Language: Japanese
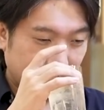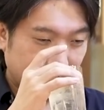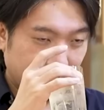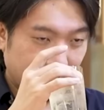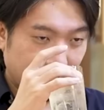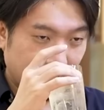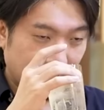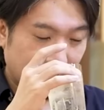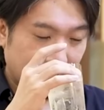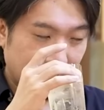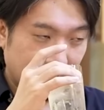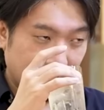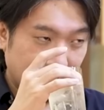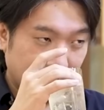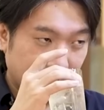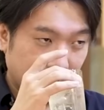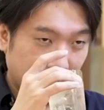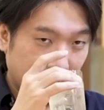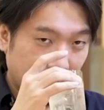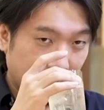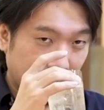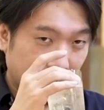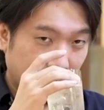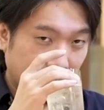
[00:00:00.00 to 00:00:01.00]

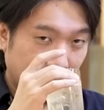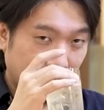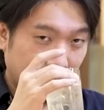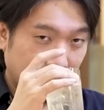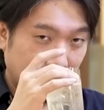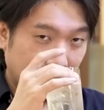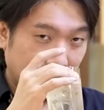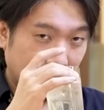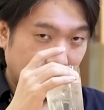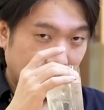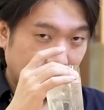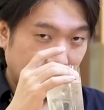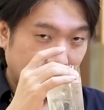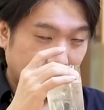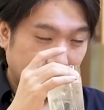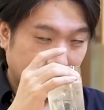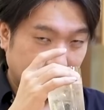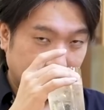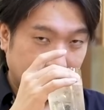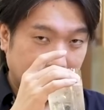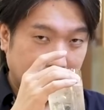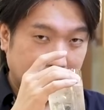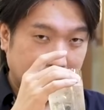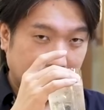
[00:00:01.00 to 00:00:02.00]
プラスアルファ、
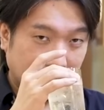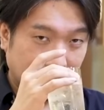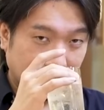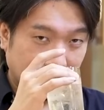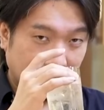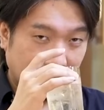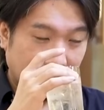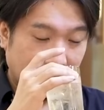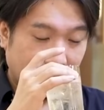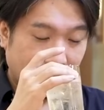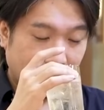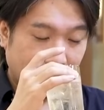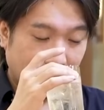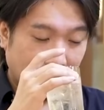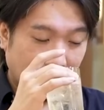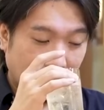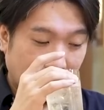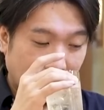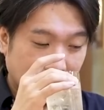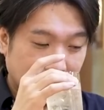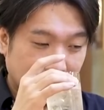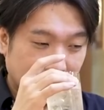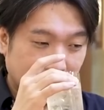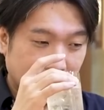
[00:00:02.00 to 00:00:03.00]
フルーティーさとね
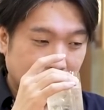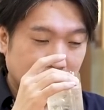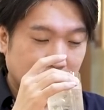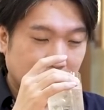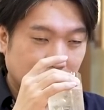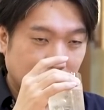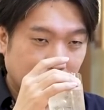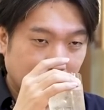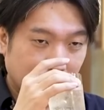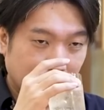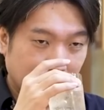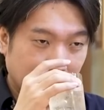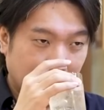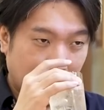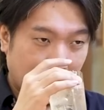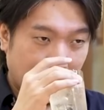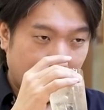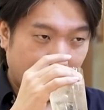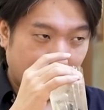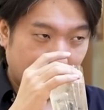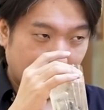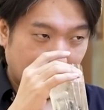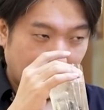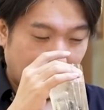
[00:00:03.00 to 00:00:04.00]
蜂蜜のよう
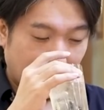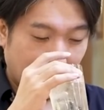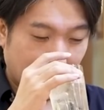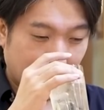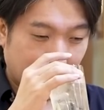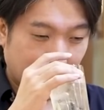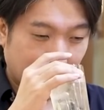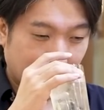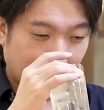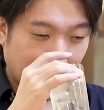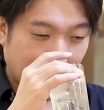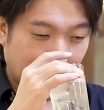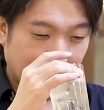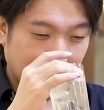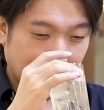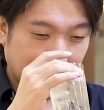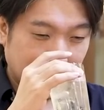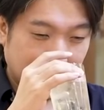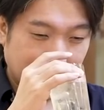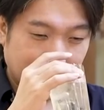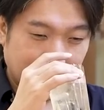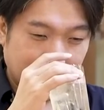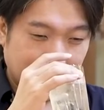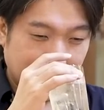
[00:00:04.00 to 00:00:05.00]
な香りを
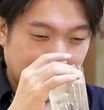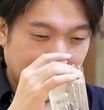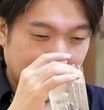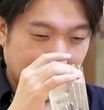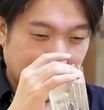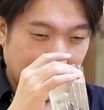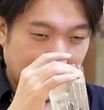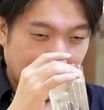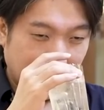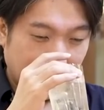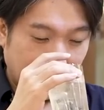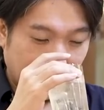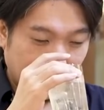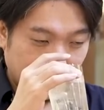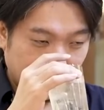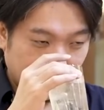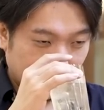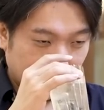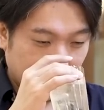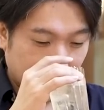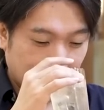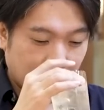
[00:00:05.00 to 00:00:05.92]
感じますが、